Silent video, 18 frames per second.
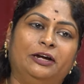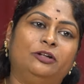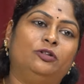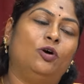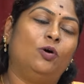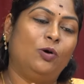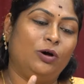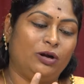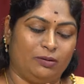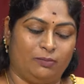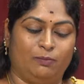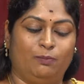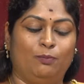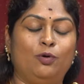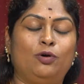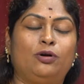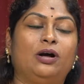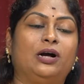ஏதோ ஒரு
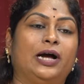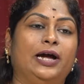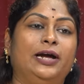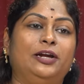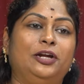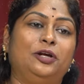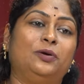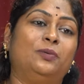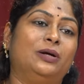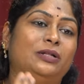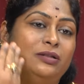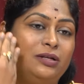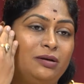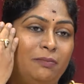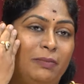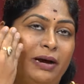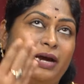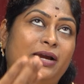புக்கு கையிலையும்
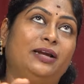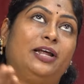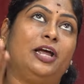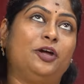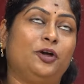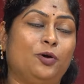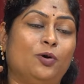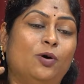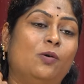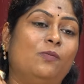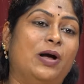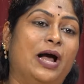வந்து மைண்ட் எங்கேயோ